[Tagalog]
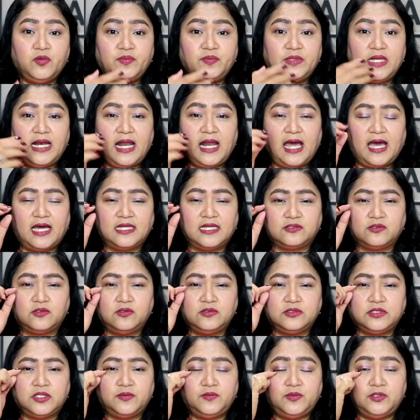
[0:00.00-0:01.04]
niya lahat,
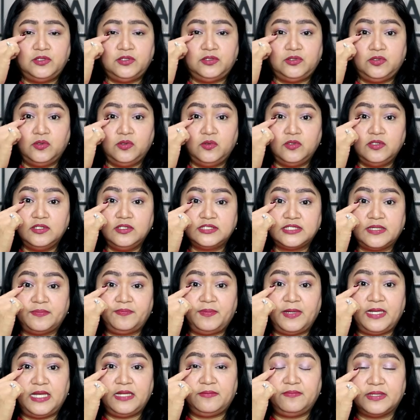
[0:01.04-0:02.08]
ultimo yung dulo sa
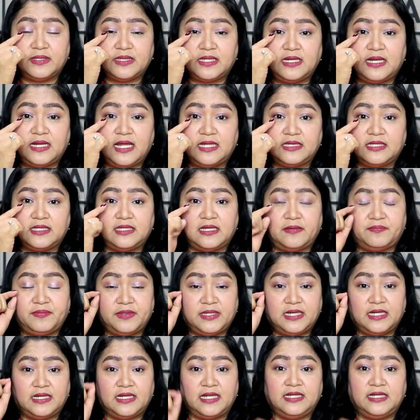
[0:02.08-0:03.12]
pinikmata natin na
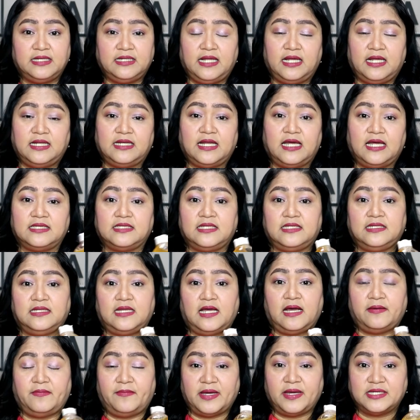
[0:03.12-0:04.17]
pinaglagyan natin
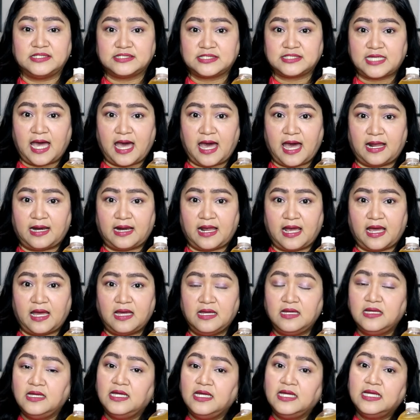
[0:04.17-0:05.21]
ng mascara,